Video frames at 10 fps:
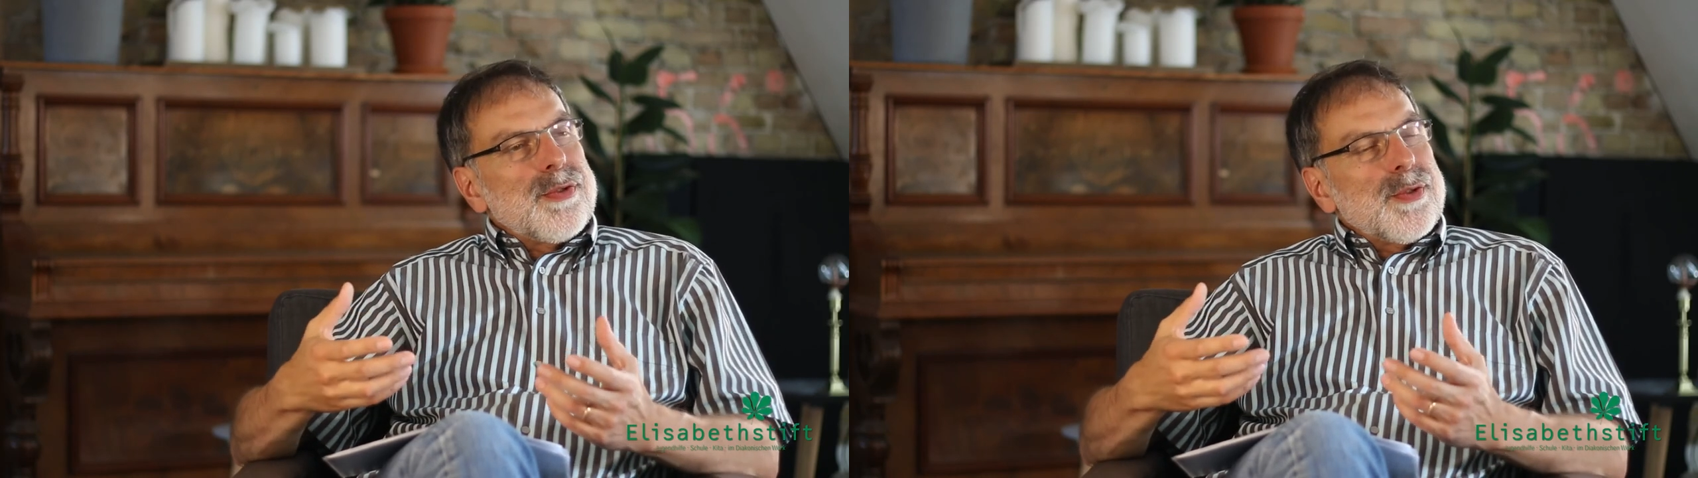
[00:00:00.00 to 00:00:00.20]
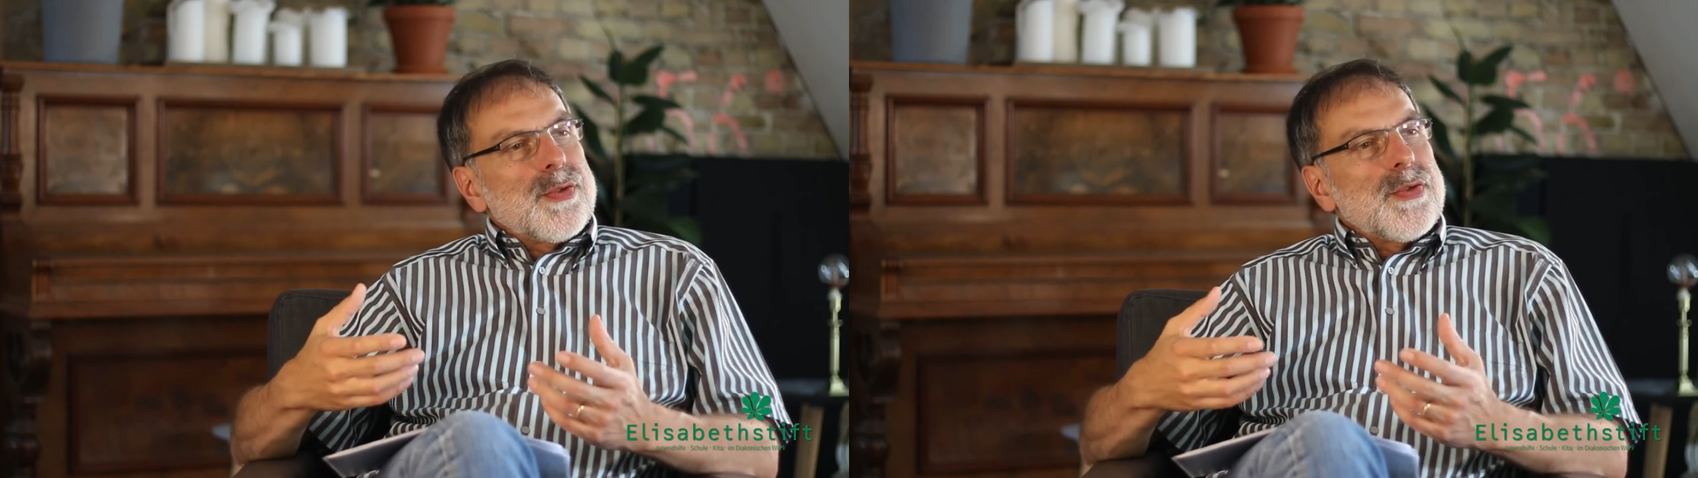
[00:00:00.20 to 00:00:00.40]

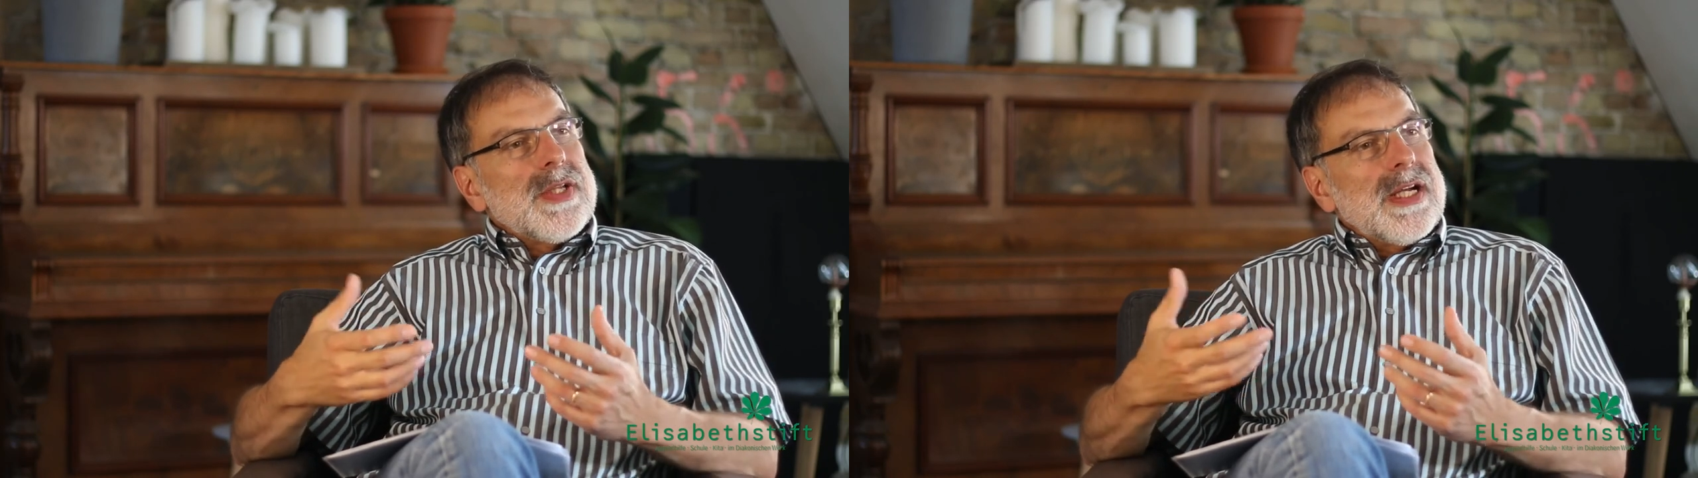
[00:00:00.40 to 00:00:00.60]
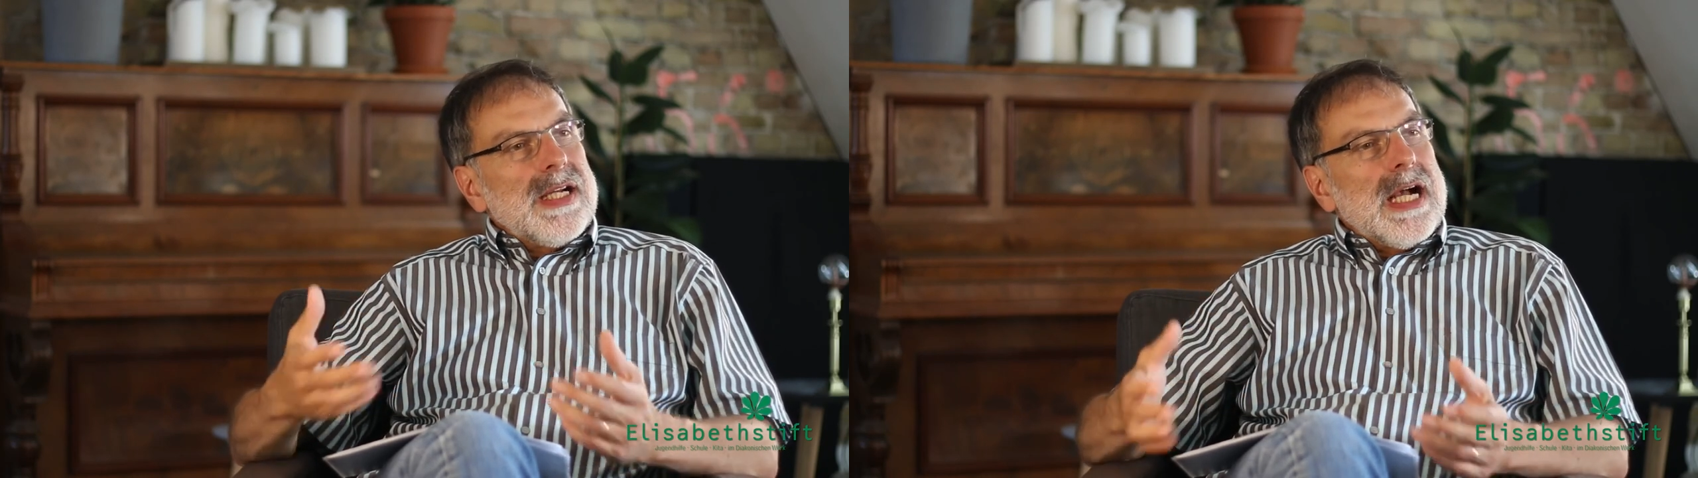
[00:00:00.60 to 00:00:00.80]

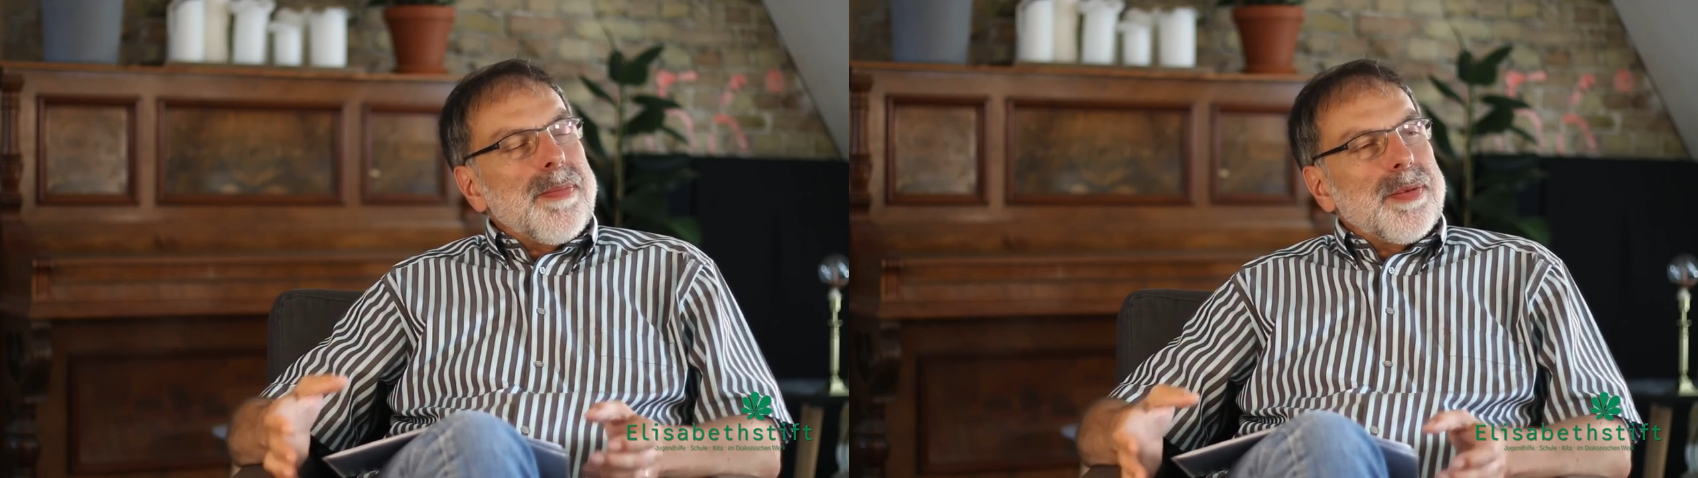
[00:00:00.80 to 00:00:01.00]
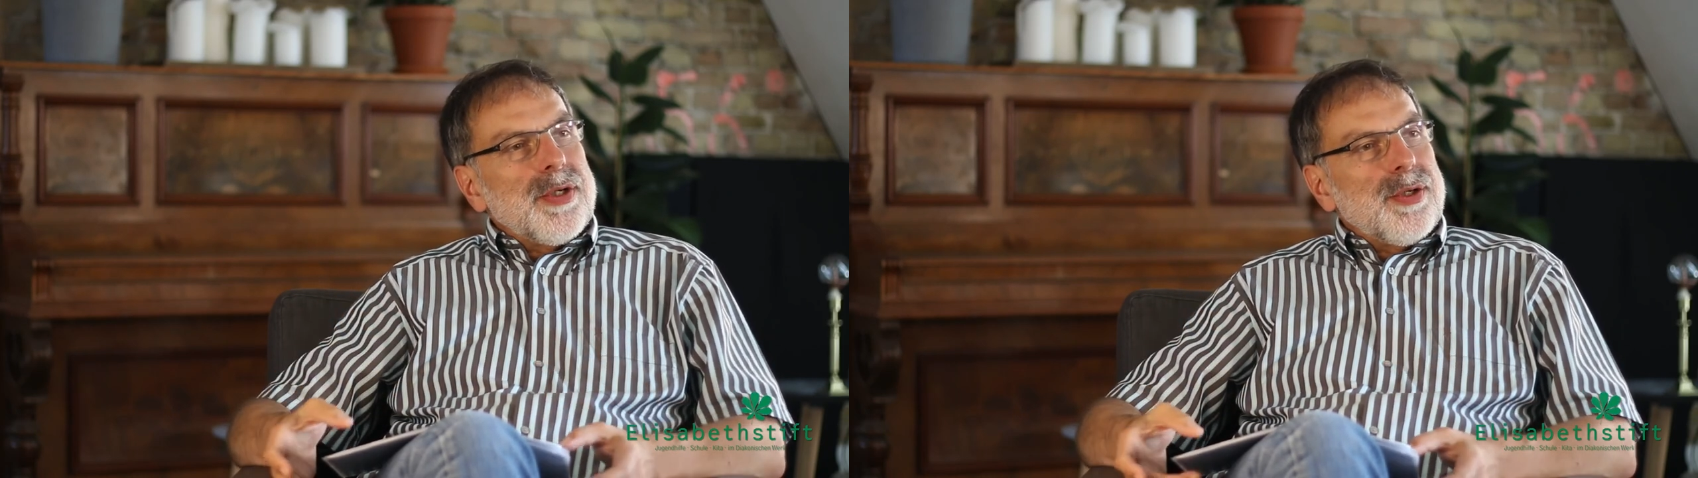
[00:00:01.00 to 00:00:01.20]
sozusagen
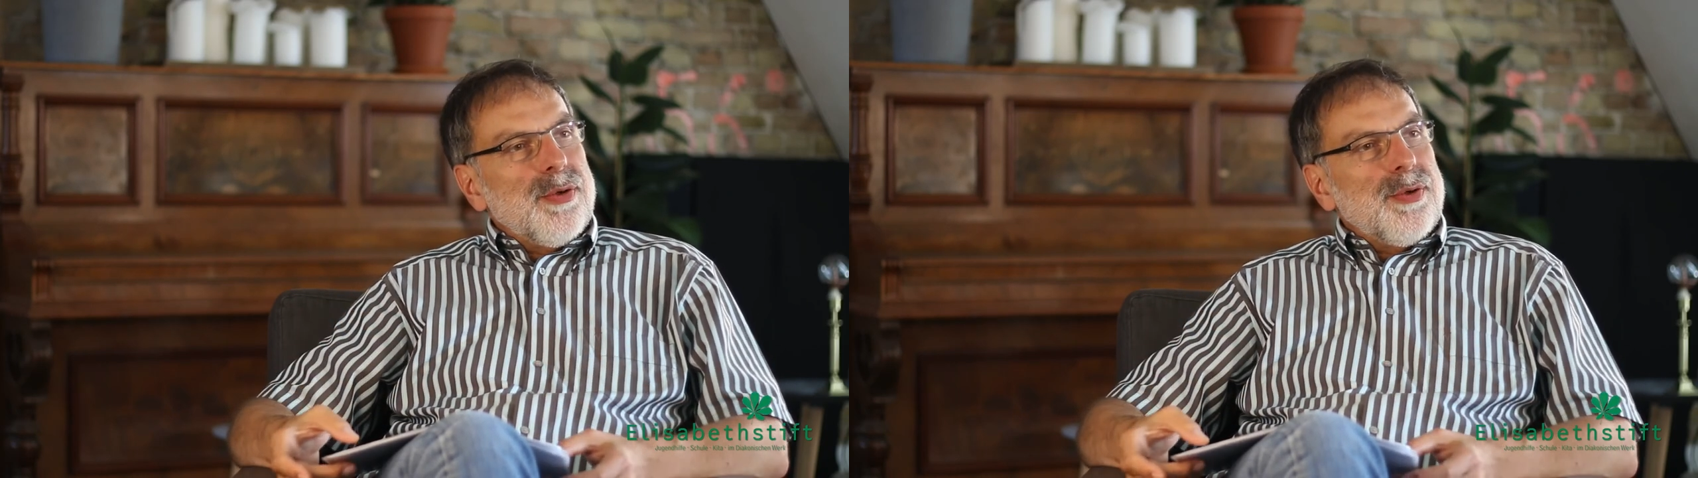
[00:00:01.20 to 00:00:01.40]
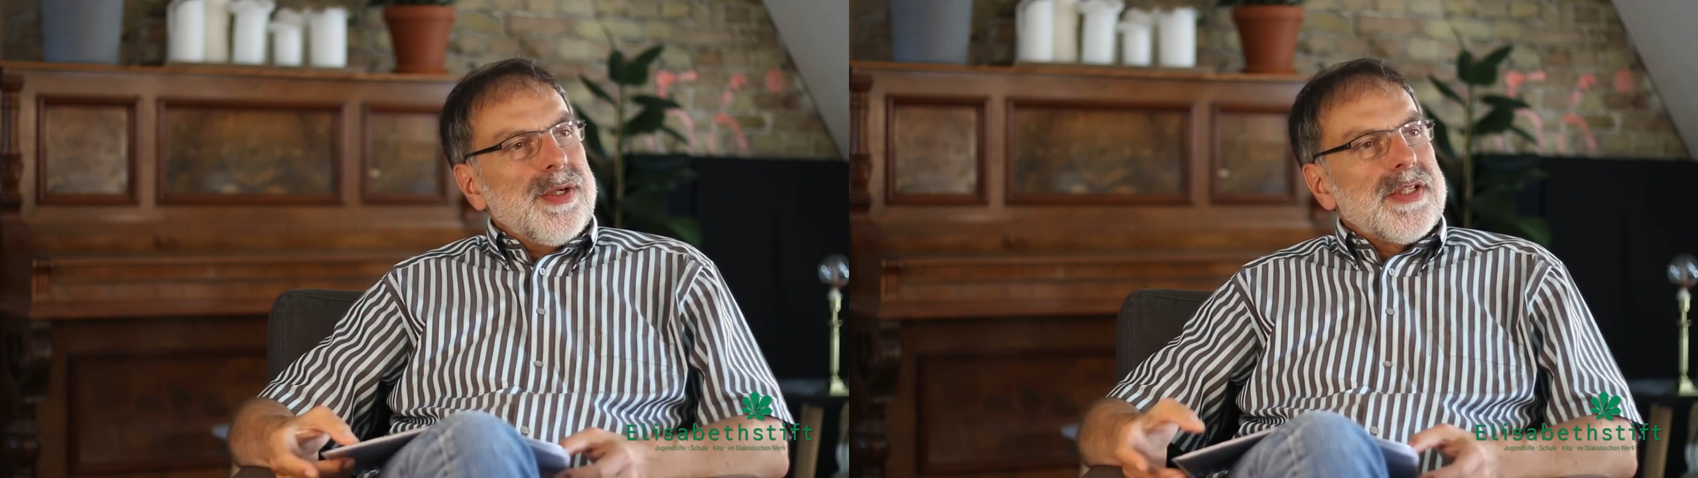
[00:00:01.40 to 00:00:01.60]

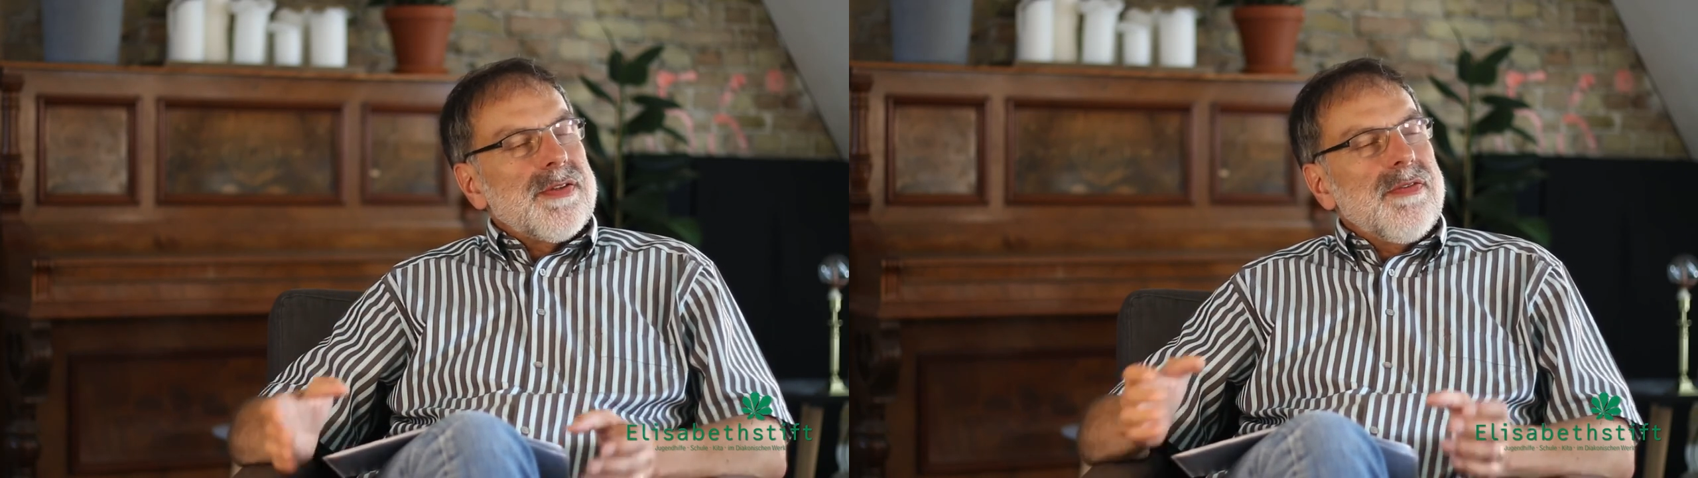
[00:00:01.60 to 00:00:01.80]
abgeklungen ist,